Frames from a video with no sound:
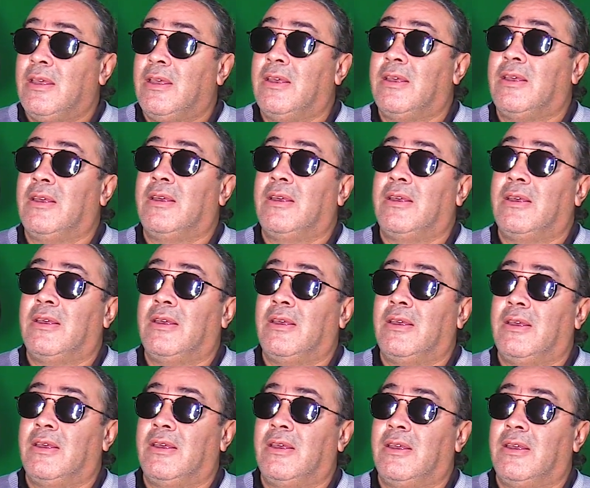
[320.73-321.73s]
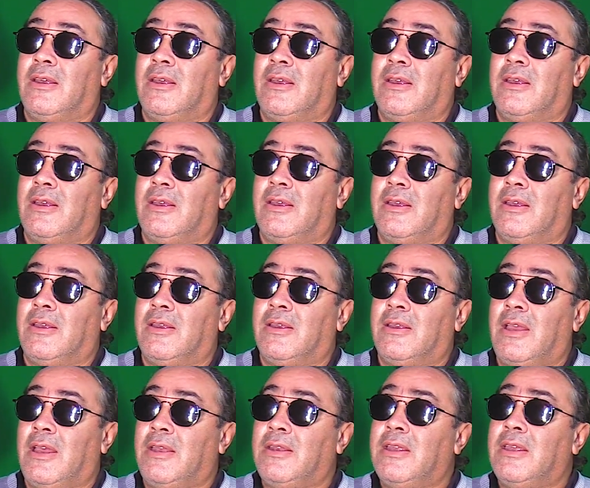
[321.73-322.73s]
آه،
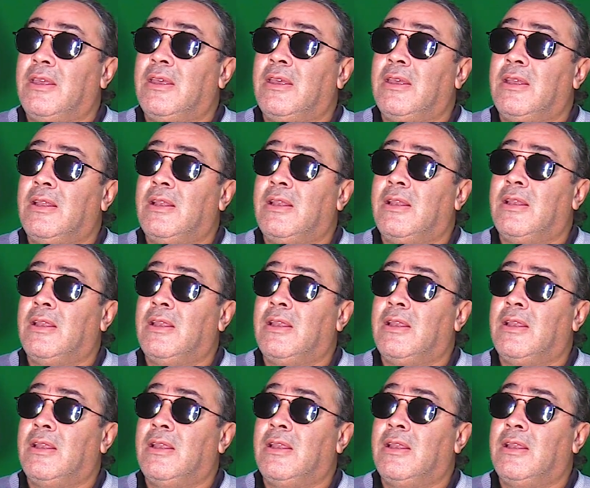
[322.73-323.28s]
يعني